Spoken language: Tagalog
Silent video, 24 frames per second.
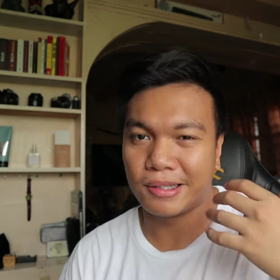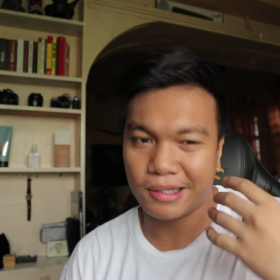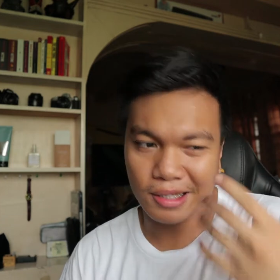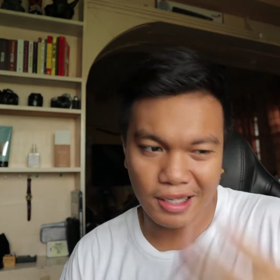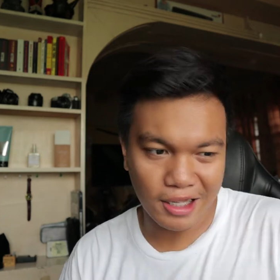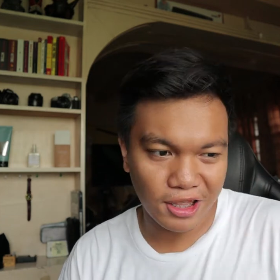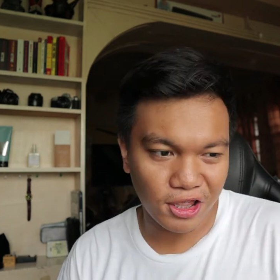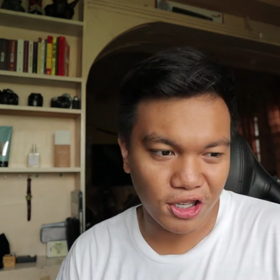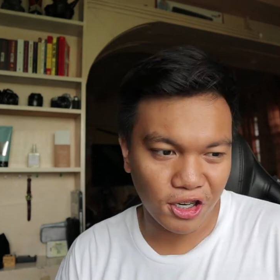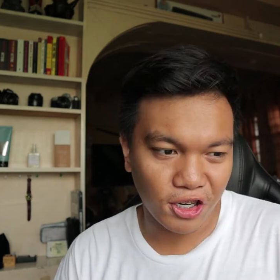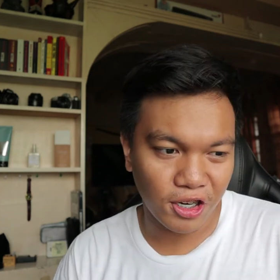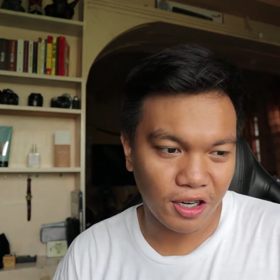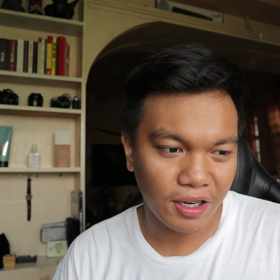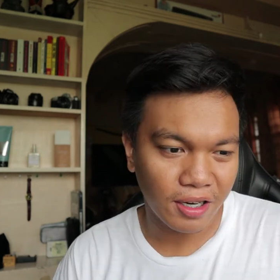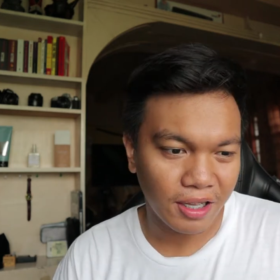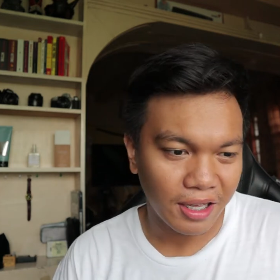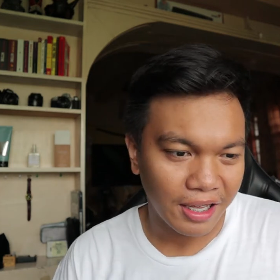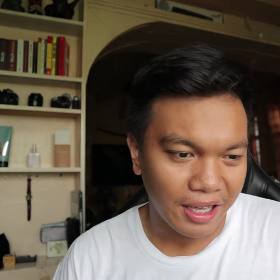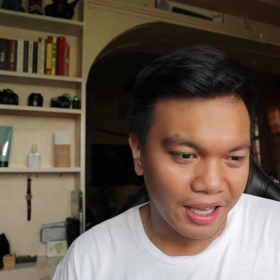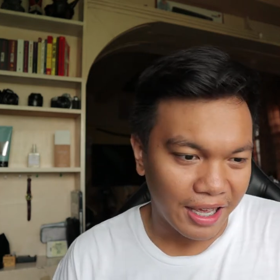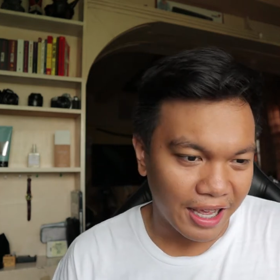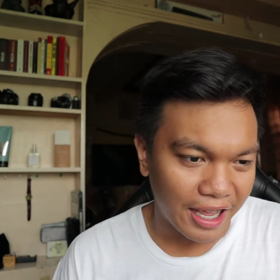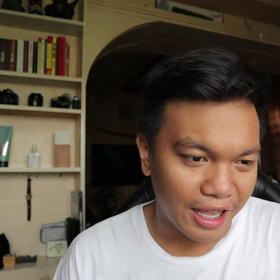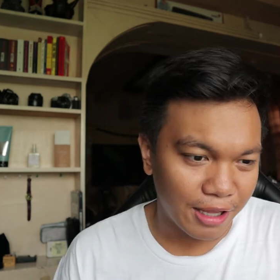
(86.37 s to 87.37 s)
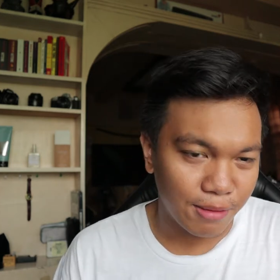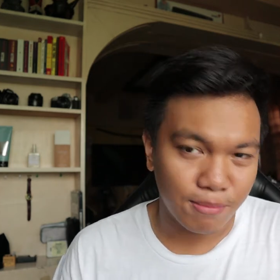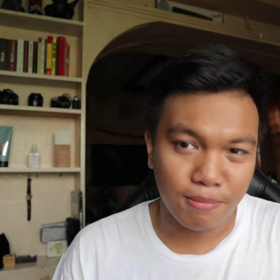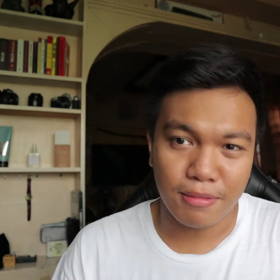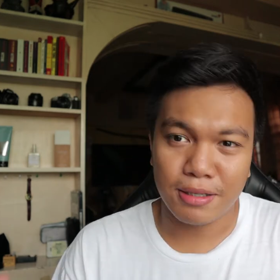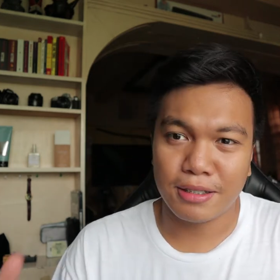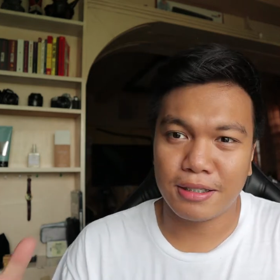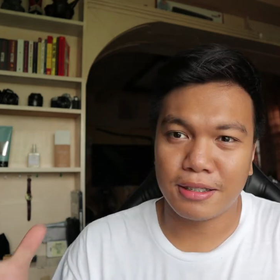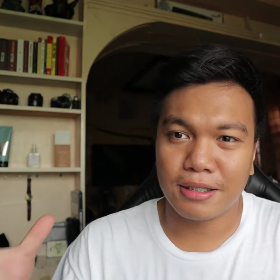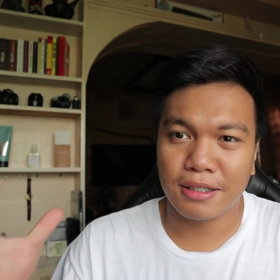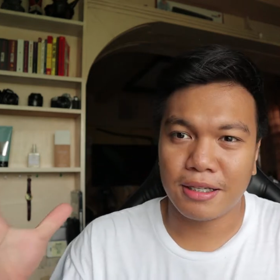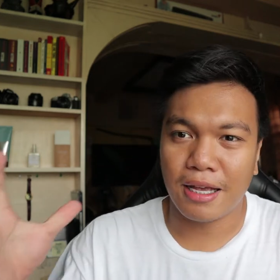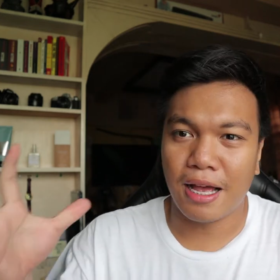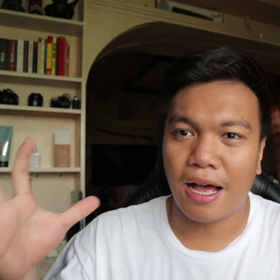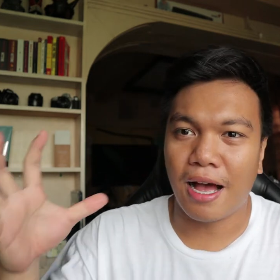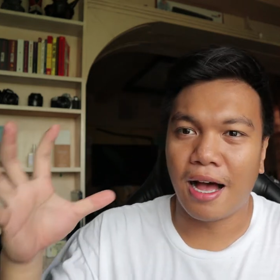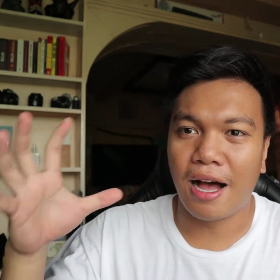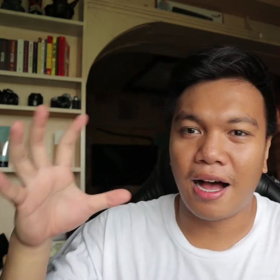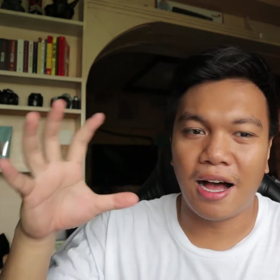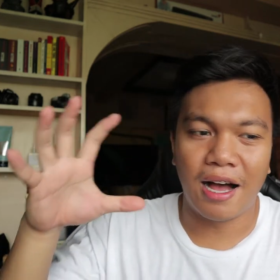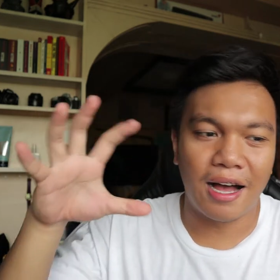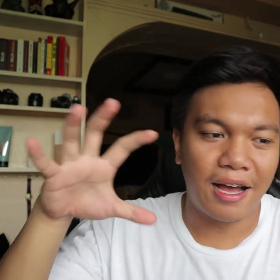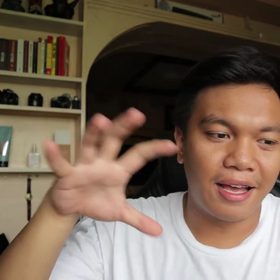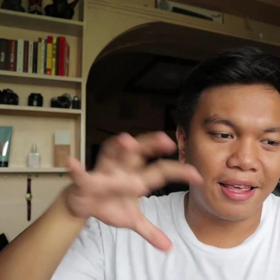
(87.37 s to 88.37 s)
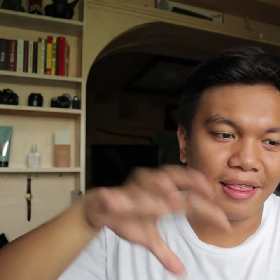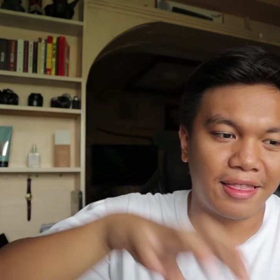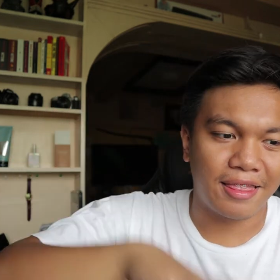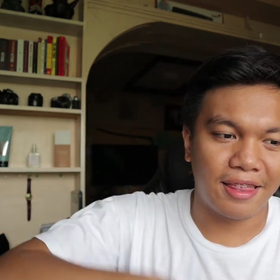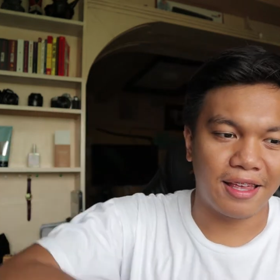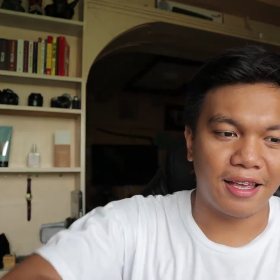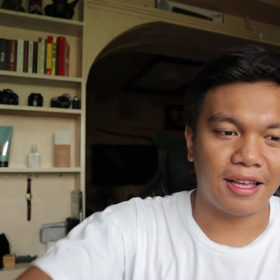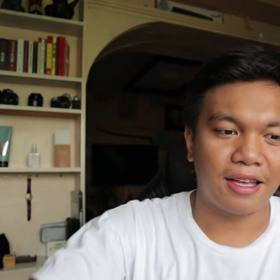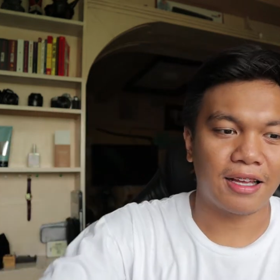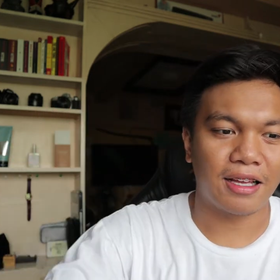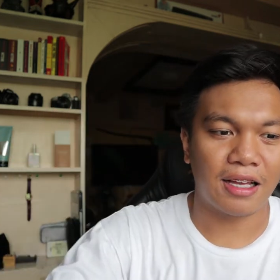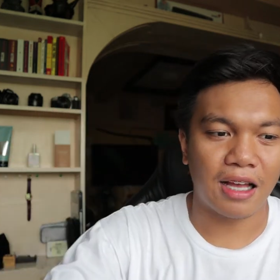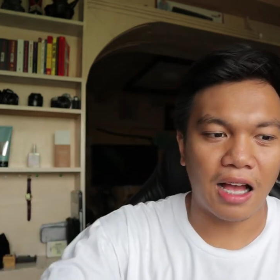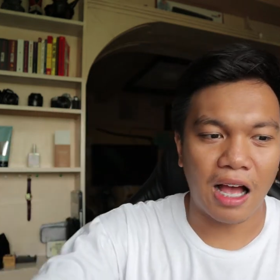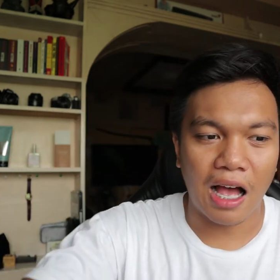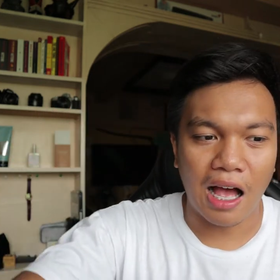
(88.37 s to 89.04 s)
dinner. And mas, uh, I think,